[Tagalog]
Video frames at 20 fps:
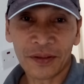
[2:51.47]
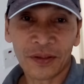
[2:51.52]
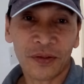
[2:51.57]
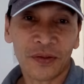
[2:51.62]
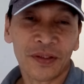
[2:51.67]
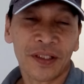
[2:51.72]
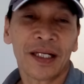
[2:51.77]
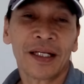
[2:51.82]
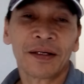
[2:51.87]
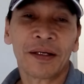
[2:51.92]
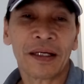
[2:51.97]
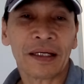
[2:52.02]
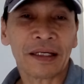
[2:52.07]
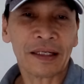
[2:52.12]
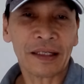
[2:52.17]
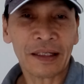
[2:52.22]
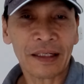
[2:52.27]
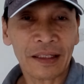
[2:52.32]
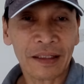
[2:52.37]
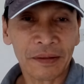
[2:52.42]

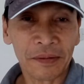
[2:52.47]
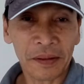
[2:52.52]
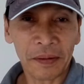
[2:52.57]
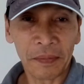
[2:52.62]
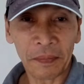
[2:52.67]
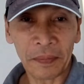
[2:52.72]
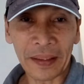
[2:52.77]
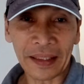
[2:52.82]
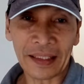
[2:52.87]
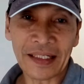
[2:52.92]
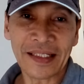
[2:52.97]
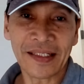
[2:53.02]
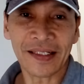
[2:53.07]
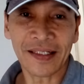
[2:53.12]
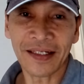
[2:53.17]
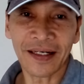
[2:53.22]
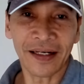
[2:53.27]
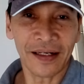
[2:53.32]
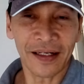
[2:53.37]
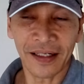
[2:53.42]
Totally finish
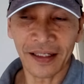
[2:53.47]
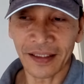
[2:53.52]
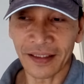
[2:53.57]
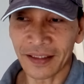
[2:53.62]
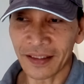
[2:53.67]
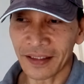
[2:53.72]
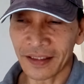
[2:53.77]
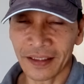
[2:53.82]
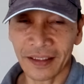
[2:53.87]
na siya lahat.